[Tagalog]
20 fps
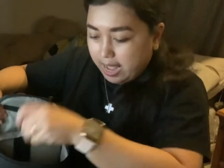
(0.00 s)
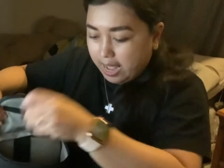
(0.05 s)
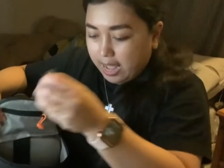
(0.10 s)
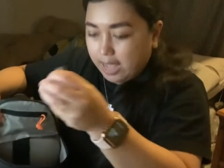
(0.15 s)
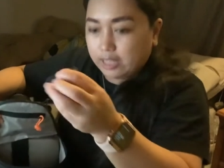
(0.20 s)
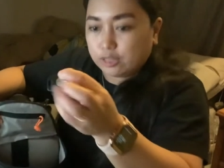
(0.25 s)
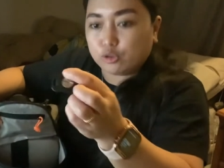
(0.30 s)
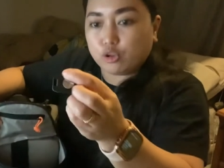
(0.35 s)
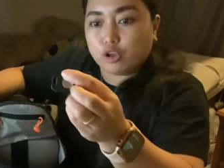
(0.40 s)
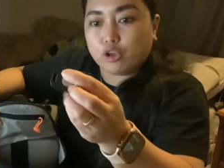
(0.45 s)

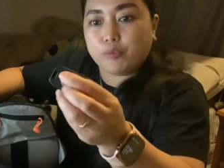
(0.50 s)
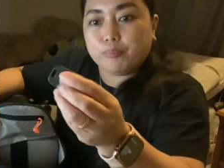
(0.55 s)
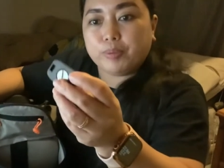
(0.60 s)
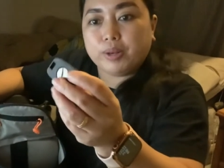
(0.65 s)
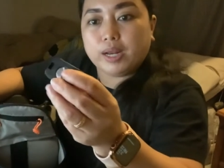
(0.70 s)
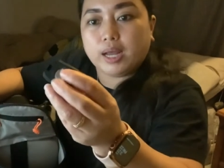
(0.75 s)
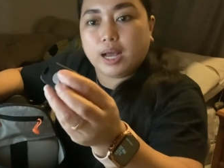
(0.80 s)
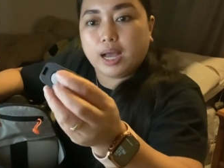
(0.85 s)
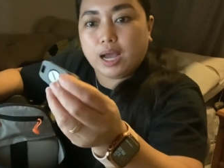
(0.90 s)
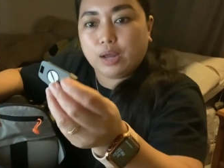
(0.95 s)
ah, ito yung
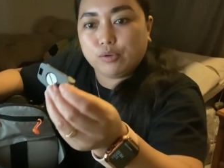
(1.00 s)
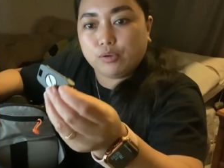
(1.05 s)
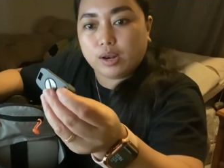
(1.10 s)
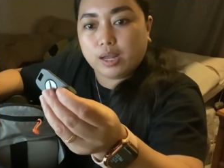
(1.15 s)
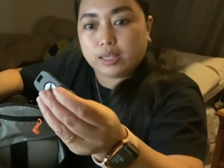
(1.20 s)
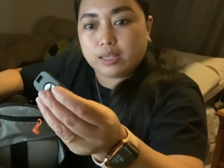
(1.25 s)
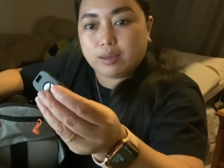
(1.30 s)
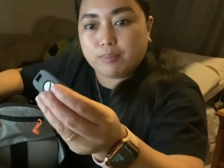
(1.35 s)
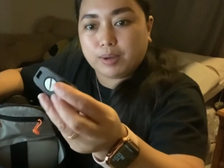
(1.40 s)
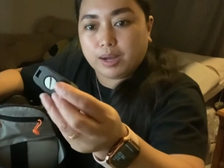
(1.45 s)
pinakaano
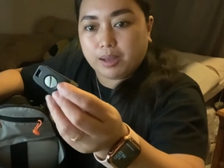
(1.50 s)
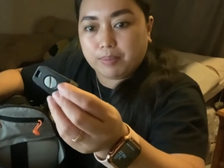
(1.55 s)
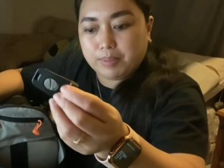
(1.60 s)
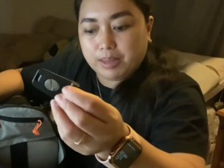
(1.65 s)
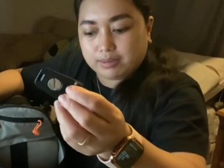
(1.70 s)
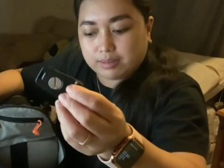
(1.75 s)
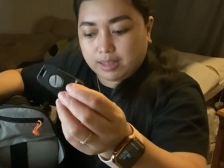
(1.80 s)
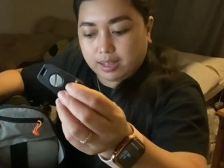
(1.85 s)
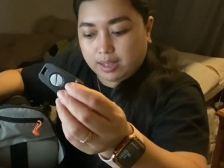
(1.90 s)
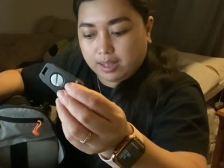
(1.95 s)
lang niya mga
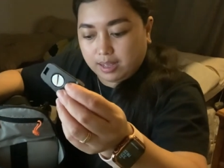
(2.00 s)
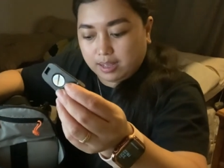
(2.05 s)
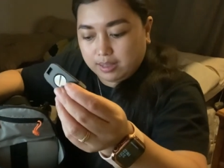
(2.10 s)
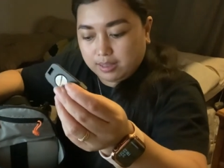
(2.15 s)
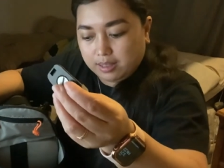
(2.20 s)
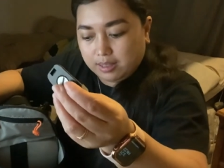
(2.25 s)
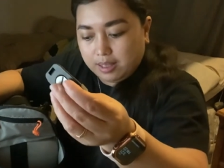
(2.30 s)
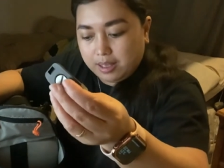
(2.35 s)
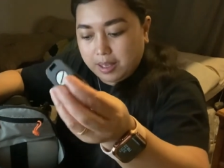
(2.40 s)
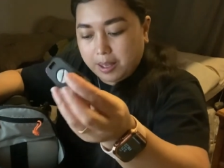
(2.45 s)
be, sa
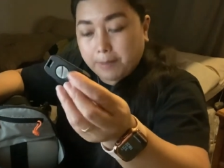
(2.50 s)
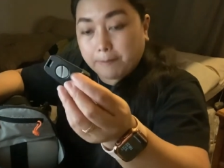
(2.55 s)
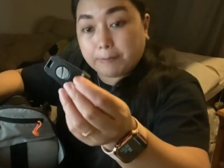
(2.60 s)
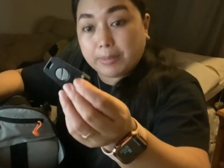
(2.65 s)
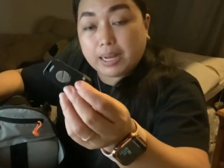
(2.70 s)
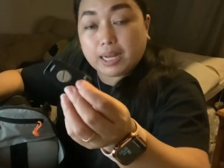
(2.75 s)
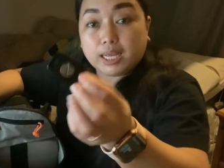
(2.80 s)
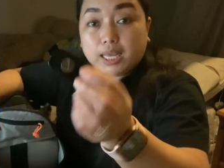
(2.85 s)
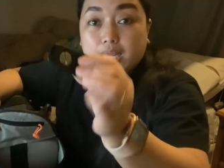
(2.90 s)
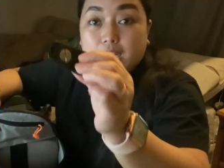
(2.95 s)

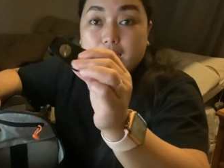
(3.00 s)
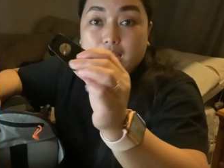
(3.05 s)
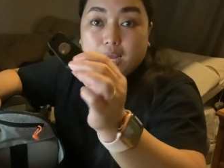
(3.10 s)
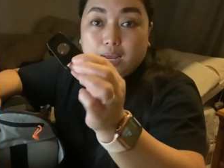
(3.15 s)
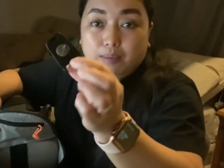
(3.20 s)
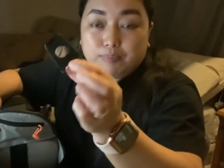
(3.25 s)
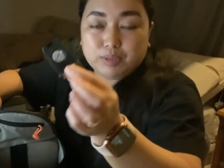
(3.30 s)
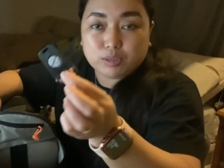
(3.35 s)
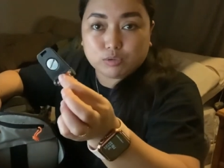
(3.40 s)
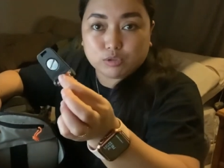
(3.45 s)
pag
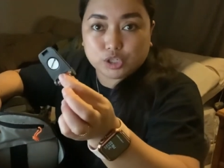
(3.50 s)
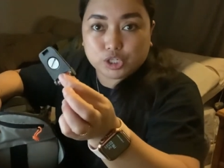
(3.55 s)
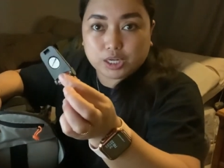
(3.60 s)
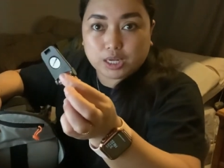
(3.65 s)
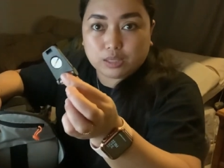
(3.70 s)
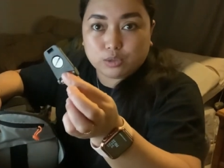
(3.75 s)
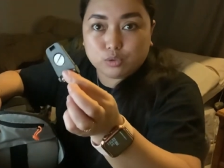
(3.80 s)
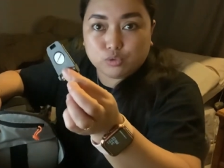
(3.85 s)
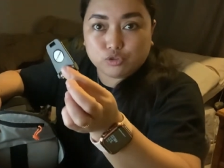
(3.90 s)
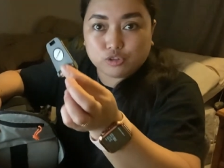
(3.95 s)
kinakabit ko
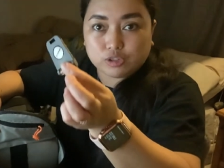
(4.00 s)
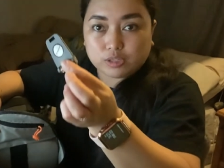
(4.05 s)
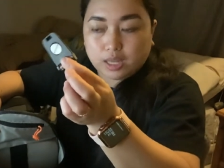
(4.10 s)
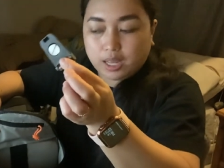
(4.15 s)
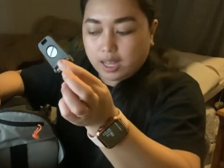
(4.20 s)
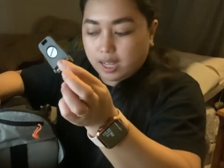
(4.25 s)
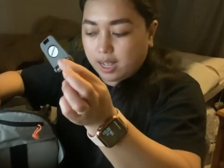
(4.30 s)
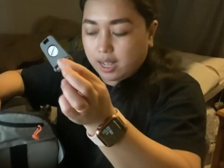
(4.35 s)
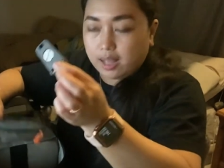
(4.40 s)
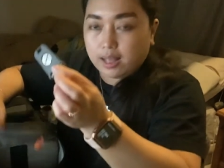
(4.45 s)
siya dun
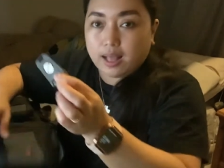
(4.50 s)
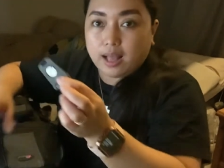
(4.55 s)
sa